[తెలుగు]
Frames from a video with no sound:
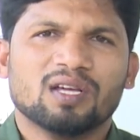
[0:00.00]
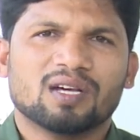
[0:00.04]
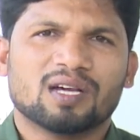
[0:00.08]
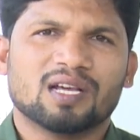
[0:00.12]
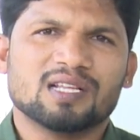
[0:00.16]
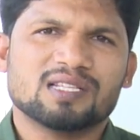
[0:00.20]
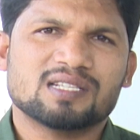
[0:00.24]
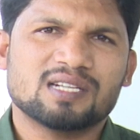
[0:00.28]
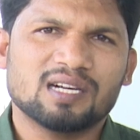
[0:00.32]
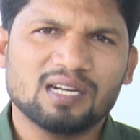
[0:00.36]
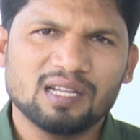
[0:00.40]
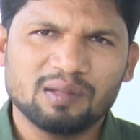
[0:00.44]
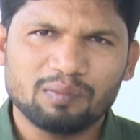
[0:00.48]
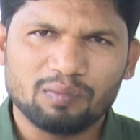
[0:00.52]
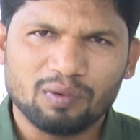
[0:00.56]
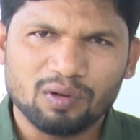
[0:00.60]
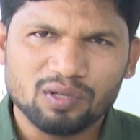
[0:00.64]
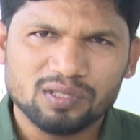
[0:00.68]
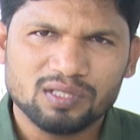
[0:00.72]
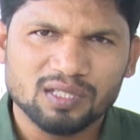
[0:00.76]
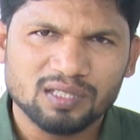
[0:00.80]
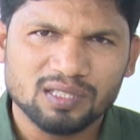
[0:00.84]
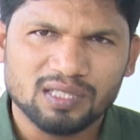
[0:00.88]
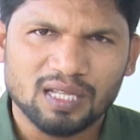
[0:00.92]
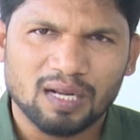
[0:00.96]
కస్టడీ
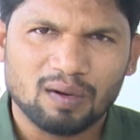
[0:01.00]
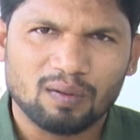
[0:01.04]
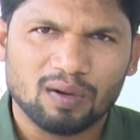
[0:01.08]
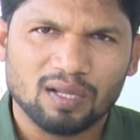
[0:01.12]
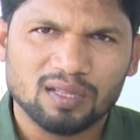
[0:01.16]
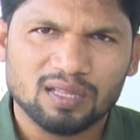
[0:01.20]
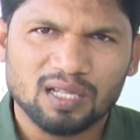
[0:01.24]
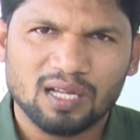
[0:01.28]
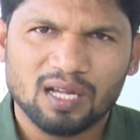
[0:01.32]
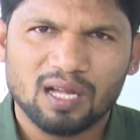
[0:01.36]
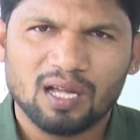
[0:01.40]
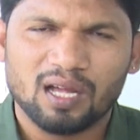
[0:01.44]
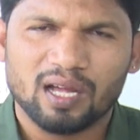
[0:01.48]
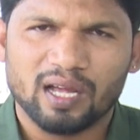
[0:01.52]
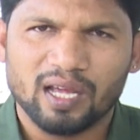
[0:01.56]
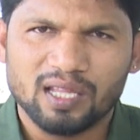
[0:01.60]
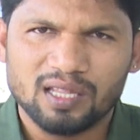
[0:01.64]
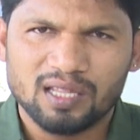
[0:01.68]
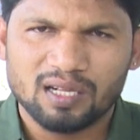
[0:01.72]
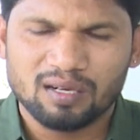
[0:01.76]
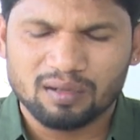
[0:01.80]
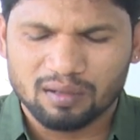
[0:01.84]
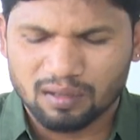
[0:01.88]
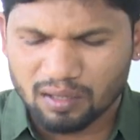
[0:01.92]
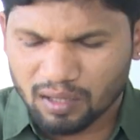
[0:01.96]
ముగిసిన తర్వాత
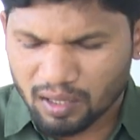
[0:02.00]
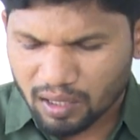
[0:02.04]
ఐదర్